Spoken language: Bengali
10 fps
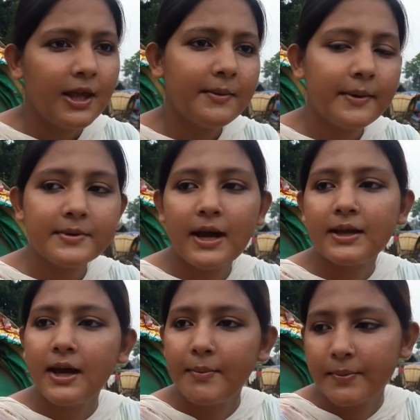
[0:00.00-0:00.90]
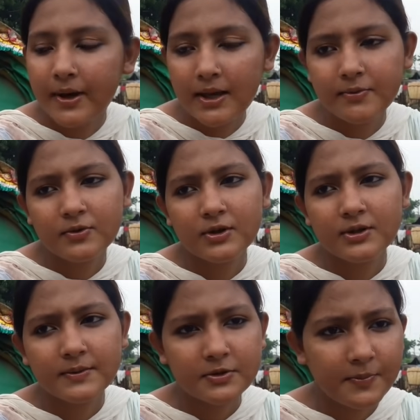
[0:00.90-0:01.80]
এইভাবে আগে আমার ভাই বোন করে
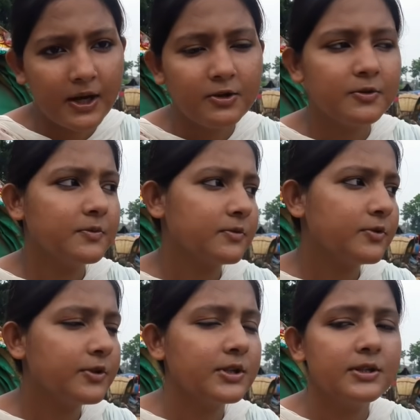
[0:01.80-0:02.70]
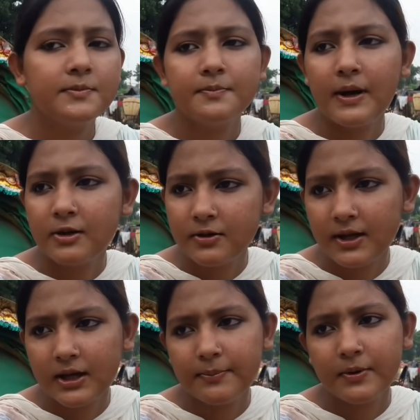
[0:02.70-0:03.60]
একটু ভালো করি ভালো
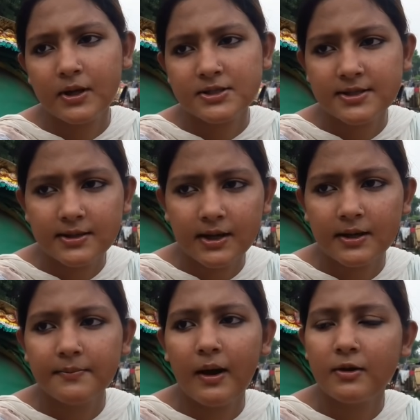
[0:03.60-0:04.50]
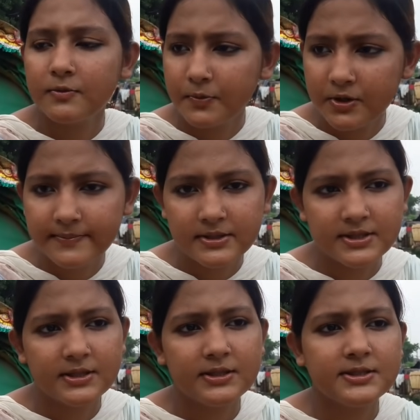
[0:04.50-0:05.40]
লেখাপড়া শিখাই ভালো
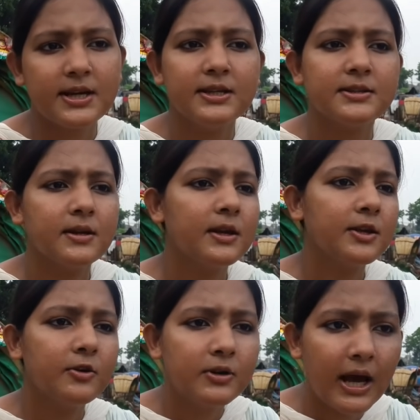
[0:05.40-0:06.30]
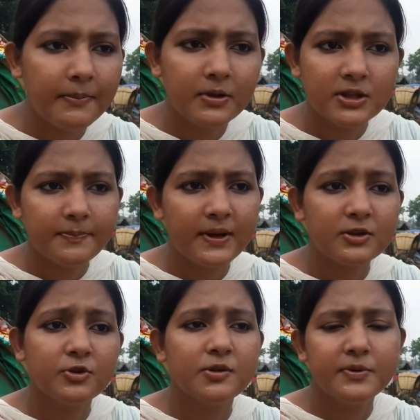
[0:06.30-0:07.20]
পরিবেশে নিই জানি কেউ না বলতে পারে
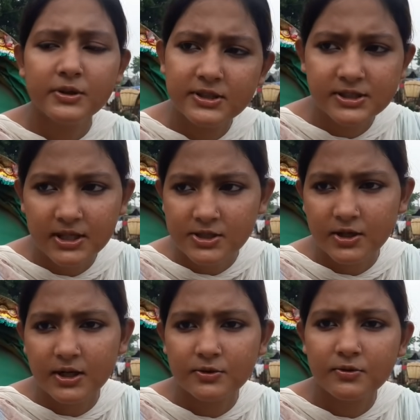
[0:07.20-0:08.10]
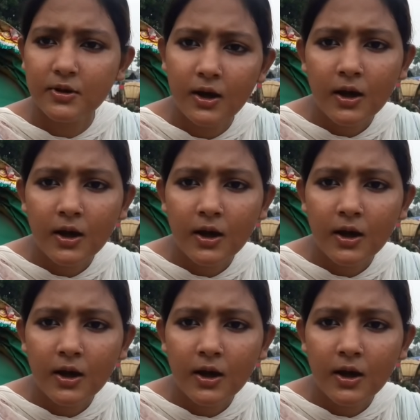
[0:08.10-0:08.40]
তোর বোন নিষ্কা চলায় তুই